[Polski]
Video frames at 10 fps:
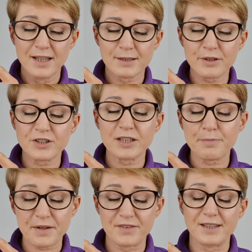Słuchajcie,
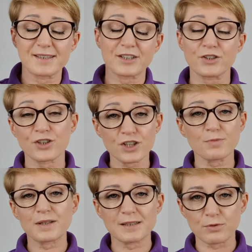naprawdę, za
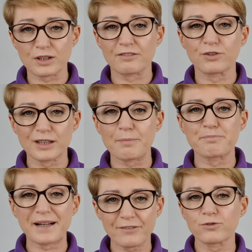35 zł woda
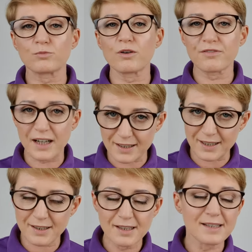
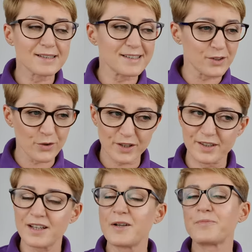perfumowana, sorry,
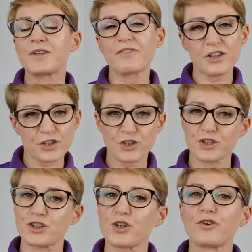nie wierzę, że
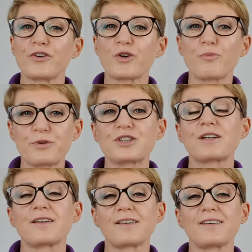gdziekolwiek
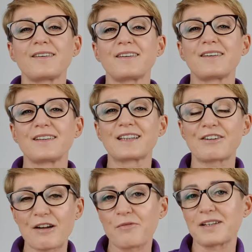kupicie y,
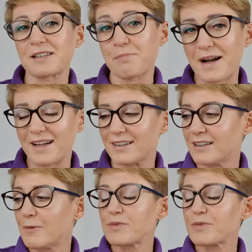trwałe zapachy.